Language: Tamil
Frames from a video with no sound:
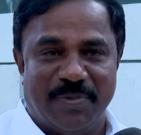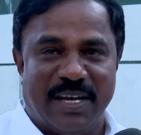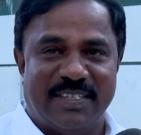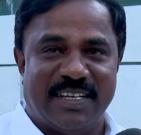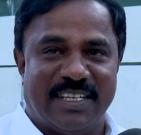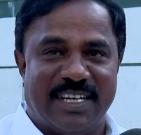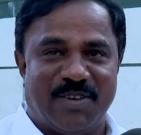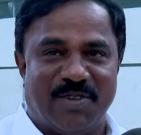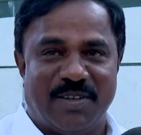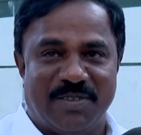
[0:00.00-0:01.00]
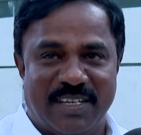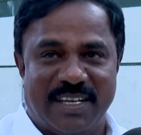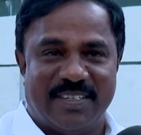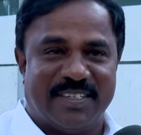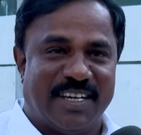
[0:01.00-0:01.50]
மேல்ஜாதிக்காரவங்களை வந்து
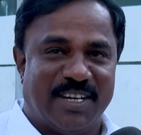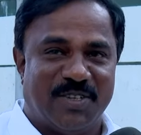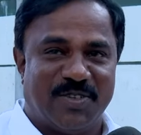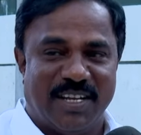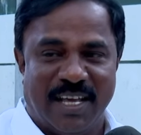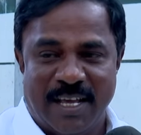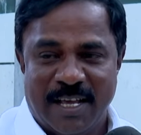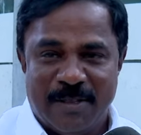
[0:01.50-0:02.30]
எரிச்சிட்டாங்கன்னு சொன்னால்